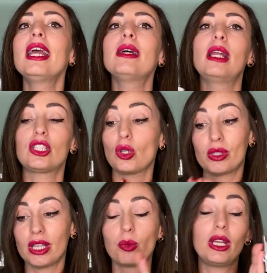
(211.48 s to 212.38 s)
la,
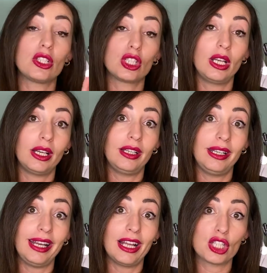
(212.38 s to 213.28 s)
questa qui
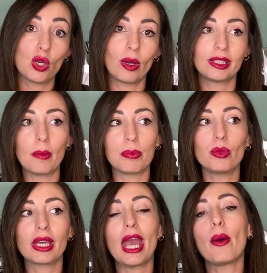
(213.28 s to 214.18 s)
è la 50 più
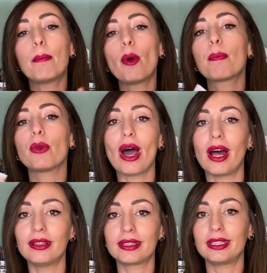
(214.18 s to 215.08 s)
che è un po' più
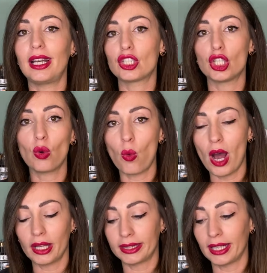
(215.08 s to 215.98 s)
alta della
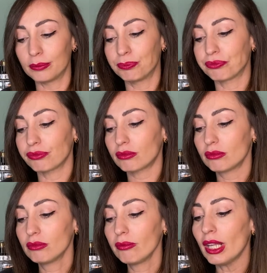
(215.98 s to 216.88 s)
50.
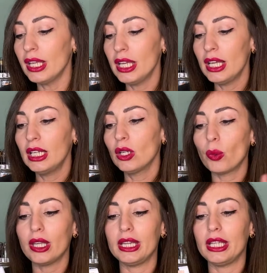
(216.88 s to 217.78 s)

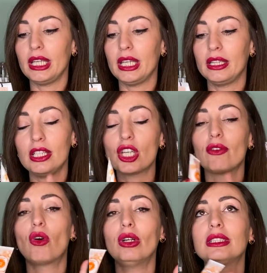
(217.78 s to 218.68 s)
Quindi
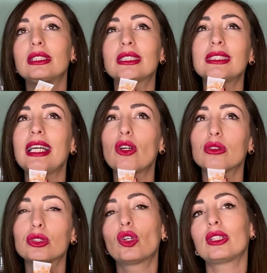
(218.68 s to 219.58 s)
dicevo, ero,
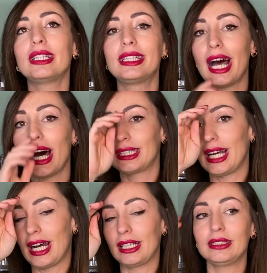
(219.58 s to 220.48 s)
sono
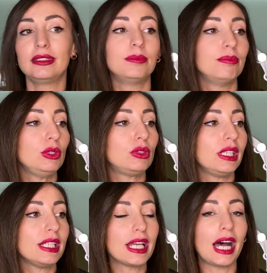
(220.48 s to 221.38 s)
tentata mh, di
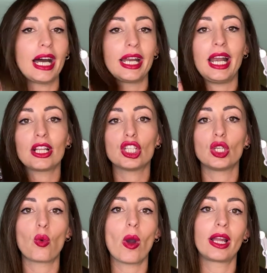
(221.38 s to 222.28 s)
utilizzare la
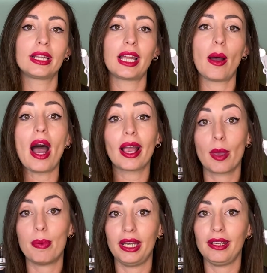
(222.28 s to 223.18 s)
50 anche
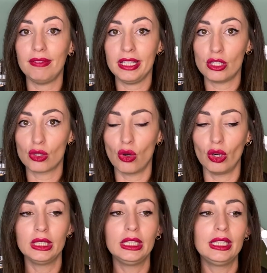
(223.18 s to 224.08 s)
per il
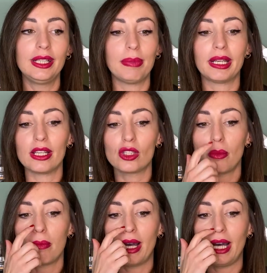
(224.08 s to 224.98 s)
viso, perché
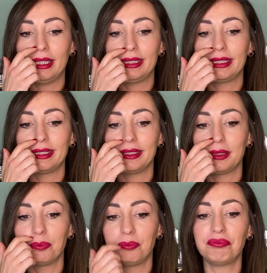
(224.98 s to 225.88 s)
insomma
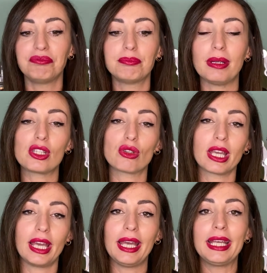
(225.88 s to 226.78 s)
um, penso
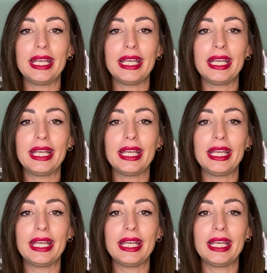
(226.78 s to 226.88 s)
che